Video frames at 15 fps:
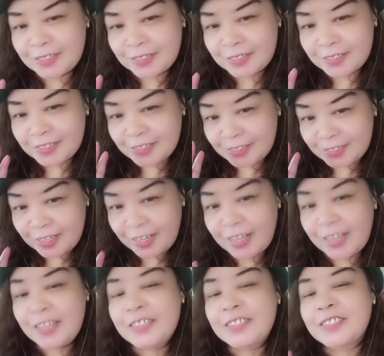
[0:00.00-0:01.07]

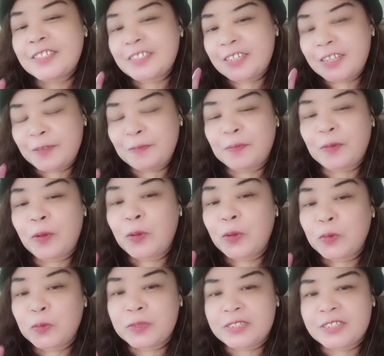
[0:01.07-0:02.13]
stay safe
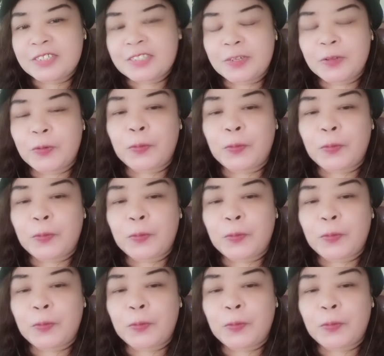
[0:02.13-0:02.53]
always. So,